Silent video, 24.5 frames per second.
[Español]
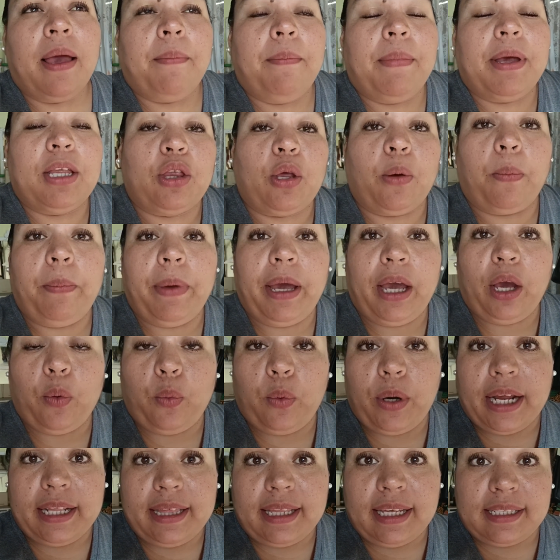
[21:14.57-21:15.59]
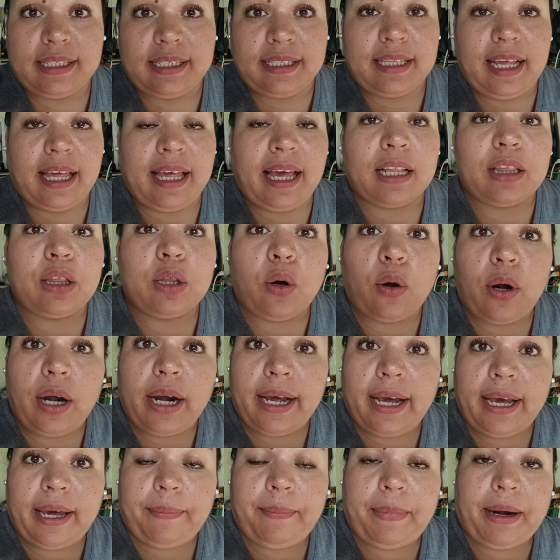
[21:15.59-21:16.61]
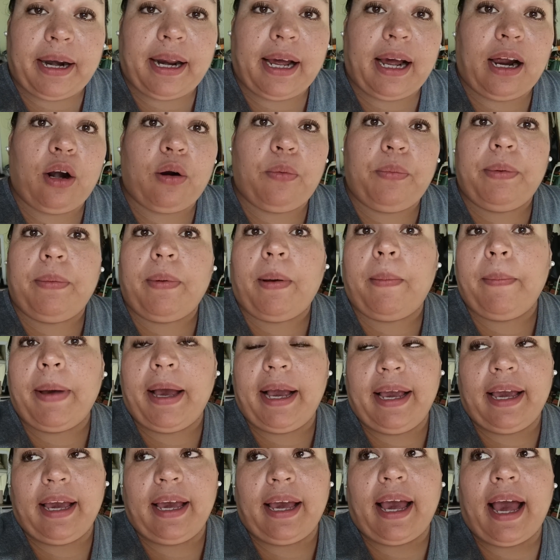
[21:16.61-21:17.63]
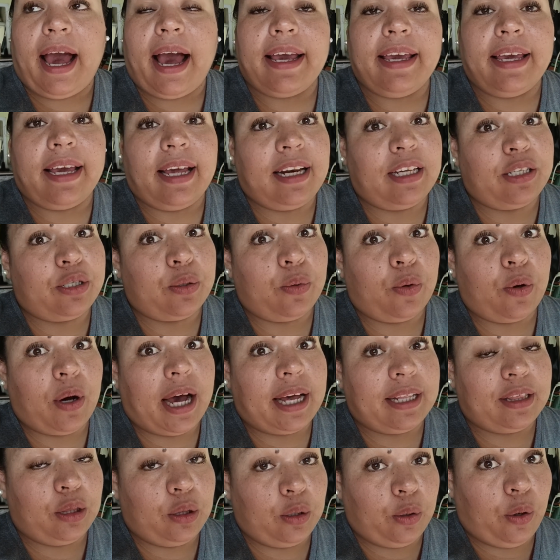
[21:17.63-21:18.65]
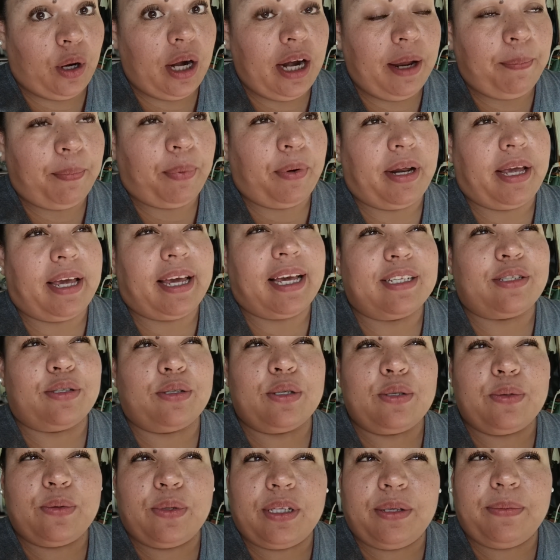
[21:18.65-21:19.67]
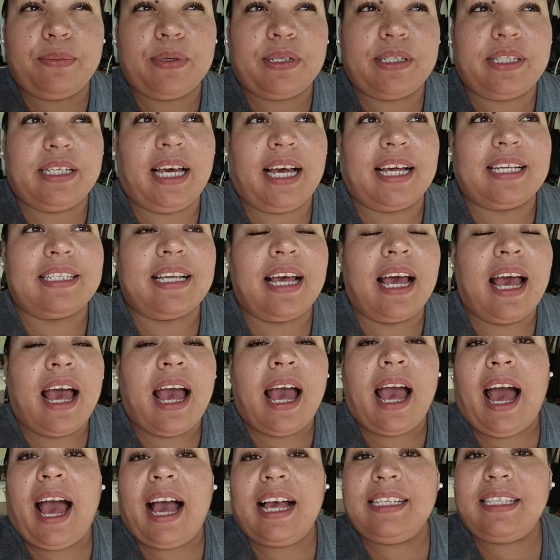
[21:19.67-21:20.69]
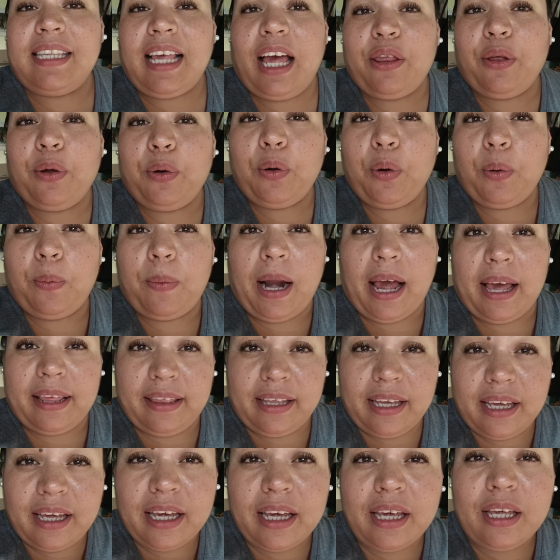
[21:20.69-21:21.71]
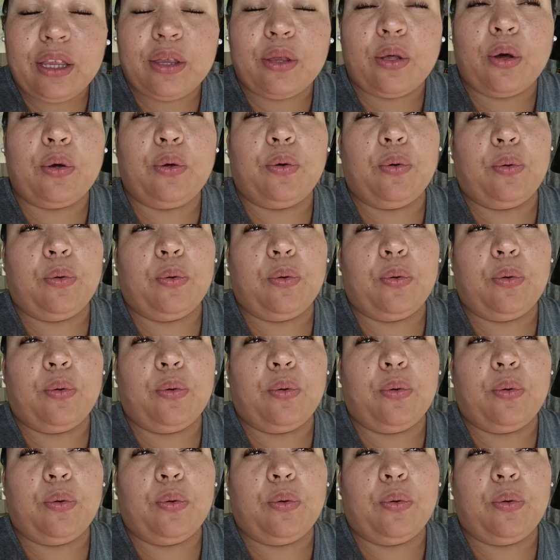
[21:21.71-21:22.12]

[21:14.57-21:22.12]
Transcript: me tomé una tacita de atole que me regaló mi mamá que ayer hizo atole porque estos últimos días ha estado nubladito,